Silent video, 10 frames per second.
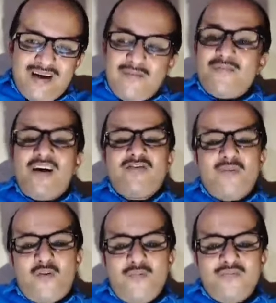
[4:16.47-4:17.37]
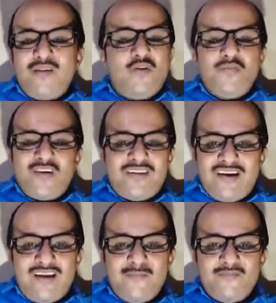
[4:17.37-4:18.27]
أمام خصمكم ما أنتمش
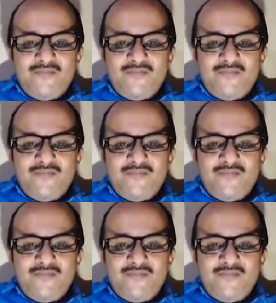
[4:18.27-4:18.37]
رجال